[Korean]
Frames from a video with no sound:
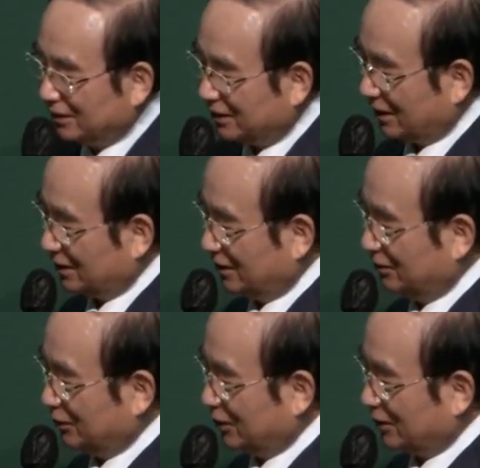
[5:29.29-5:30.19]

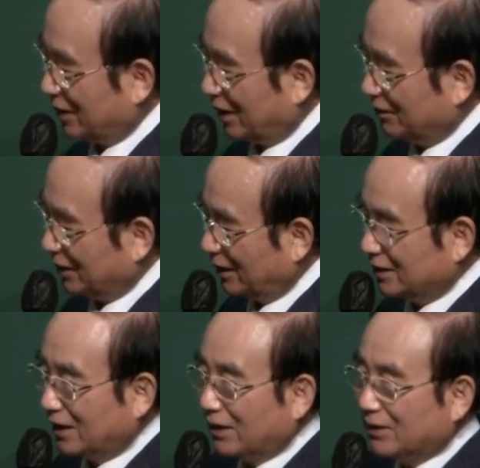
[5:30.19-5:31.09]
사실은 뭐 사람은
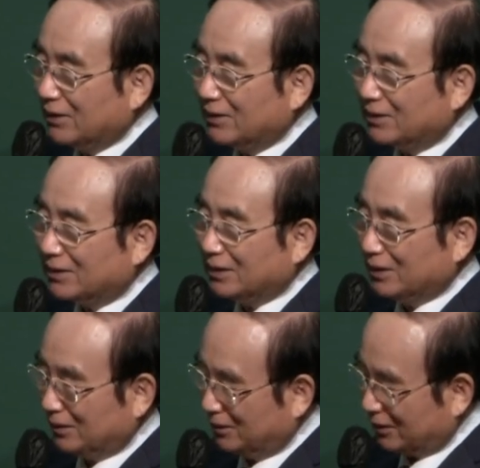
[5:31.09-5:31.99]
알잖아요.
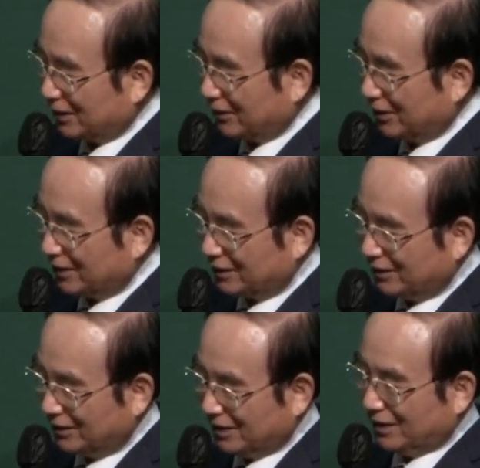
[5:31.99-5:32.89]
어제 영호사도 그랬어요.
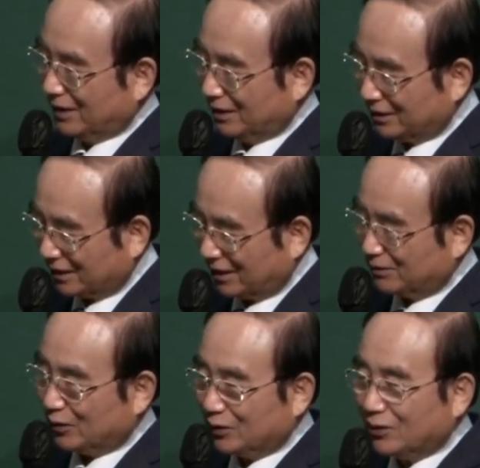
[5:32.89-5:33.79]
사람
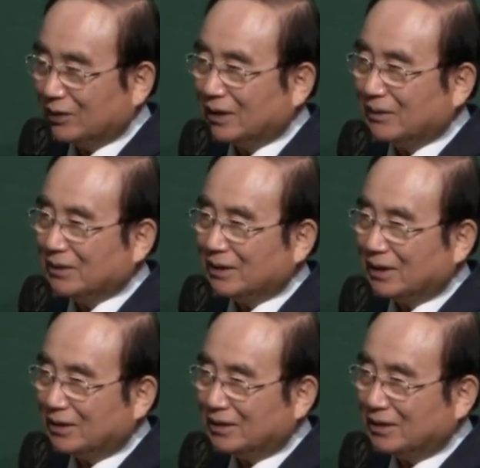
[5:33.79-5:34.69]
보통 거입니다.